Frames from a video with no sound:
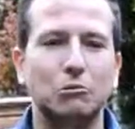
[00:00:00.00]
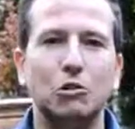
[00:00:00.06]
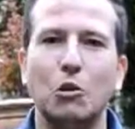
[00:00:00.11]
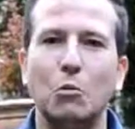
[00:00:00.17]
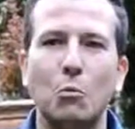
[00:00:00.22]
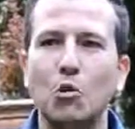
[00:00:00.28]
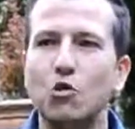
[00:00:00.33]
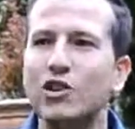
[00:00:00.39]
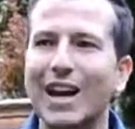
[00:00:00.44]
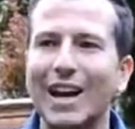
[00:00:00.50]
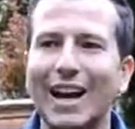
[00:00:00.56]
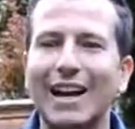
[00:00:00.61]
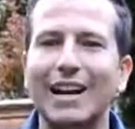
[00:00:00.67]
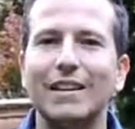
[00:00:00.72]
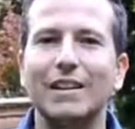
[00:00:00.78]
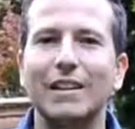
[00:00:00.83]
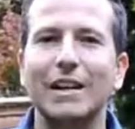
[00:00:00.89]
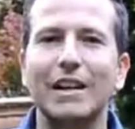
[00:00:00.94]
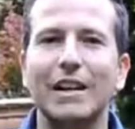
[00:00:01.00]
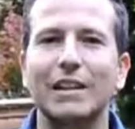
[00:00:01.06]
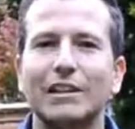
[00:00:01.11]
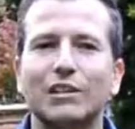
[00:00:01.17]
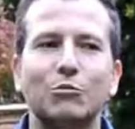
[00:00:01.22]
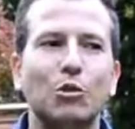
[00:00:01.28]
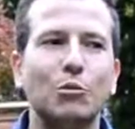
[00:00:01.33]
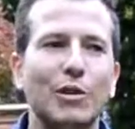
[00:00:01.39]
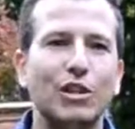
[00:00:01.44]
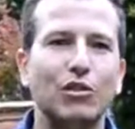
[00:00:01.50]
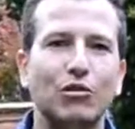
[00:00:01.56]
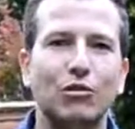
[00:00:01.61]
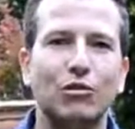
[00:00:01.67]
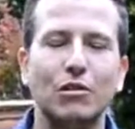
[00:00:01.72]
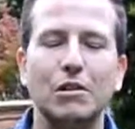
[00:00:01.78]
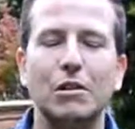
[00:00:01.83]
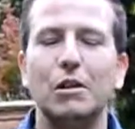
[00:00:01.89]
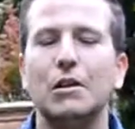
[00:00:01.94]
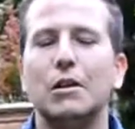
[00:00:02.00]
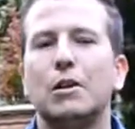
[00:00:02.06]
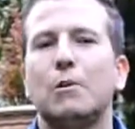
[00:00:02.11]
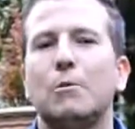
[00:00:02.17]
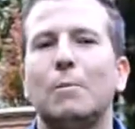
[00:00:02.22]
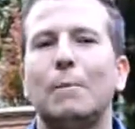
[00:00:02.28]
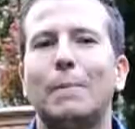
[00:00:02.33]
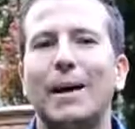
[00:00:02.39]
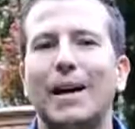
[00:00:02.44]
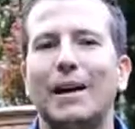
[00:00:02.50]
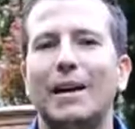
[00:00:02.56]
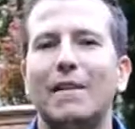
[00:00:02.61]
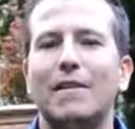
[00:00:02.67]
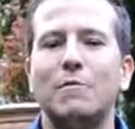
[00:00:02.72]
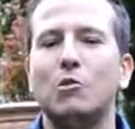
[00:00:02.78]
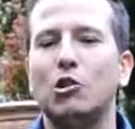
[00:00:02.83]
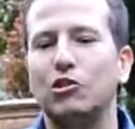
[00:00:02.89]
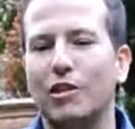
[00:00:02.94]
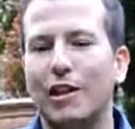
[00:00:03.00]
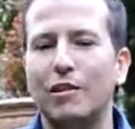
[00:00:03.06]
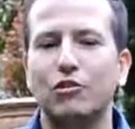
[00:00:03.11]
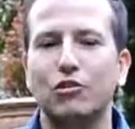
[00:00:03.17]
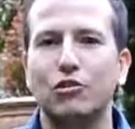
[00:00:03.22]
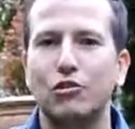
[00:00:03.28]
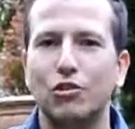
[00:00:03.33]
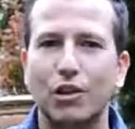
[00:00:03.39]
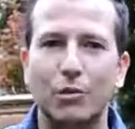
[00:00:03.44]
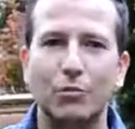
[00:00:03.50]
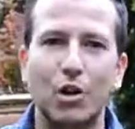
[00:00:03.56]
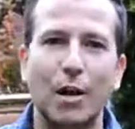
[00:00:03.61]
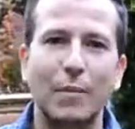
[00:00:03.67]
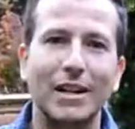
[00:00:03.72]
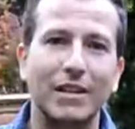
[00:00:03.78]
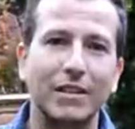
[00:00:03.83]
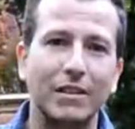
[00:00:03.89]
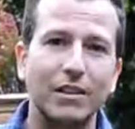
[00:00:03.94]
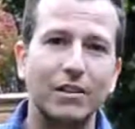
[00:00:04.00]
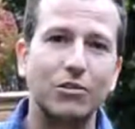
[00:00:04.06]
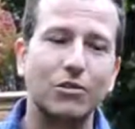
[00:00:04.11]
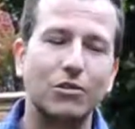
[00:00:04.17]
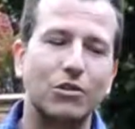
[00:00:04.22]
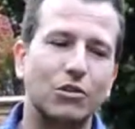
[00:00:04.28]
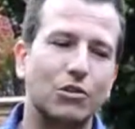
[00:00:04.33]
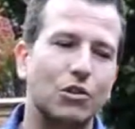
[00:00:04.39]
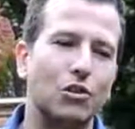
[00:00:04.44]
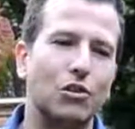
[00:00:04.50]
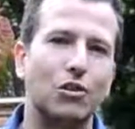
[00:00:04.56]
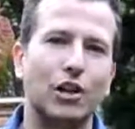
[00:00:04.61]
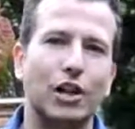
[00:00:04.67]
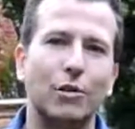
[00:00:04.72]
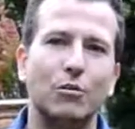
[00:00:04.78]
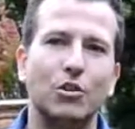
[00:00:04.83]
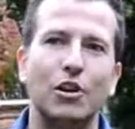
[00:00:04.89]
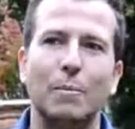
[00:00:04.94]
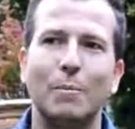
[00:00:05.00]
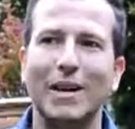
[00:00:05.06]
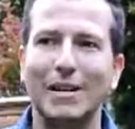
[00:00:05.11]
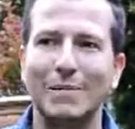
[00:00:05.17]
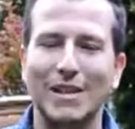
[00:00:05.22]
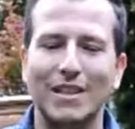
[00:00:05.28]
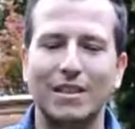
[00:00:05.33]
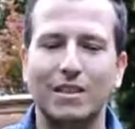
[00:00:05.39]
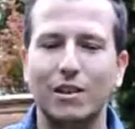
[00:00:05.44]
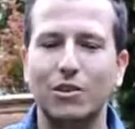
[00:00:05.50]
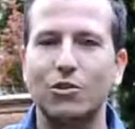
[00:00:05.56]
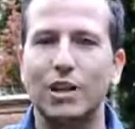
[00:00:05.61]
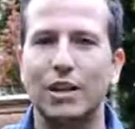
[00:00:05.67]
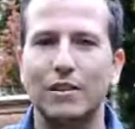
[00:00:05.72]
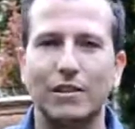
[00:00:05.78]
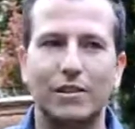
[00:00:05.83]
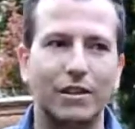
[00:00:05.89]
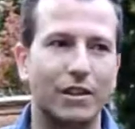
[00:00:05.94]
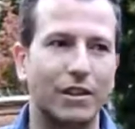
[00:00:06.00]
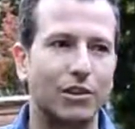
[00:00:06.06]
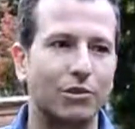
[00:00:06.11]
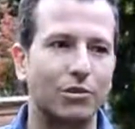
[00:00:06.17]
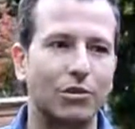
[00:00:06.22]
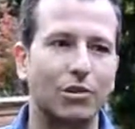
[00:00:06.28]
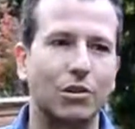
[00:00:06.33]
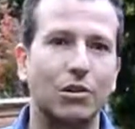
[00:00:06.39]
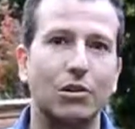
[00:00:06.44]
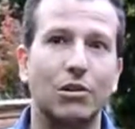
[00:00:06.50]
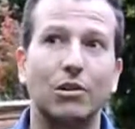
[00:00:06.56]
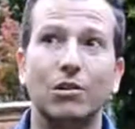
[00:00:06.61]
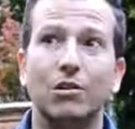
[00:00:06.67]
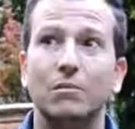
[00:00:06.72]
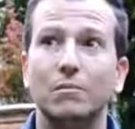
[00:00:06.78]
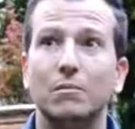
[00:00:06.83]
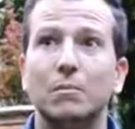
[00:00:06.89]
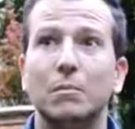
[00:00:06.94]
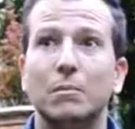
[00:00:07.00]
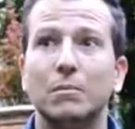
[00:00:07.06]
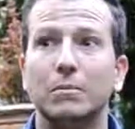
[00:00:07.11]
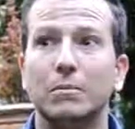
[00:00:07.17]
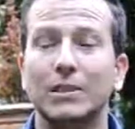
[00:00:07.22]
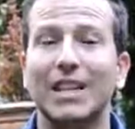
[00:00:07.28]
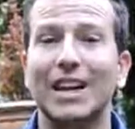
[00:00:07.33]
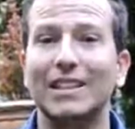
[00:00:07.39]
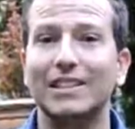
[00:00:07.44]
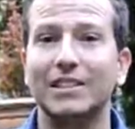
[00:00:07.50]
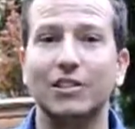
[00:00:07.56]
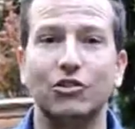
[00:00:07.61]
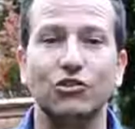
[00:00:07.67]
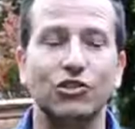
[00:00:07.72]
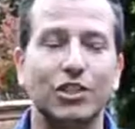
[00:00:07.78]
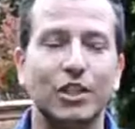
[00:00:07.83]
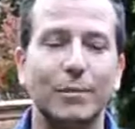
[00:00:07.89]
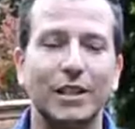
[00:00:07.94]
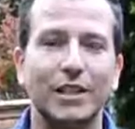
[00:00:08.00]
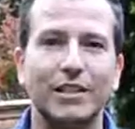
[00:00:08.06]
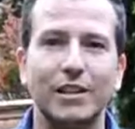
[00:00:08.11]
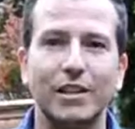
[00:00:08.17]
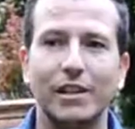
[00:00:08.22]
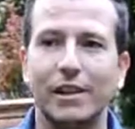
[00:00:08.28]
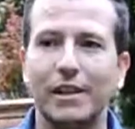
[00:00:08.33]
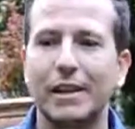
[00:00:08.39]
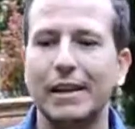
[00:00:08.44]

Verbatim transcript: con muchas ganas de que llegue ese momento para demostrar todo lo que hemos aprendido y todo lo que hemos experimentado durante estos mm, casi 11 meses.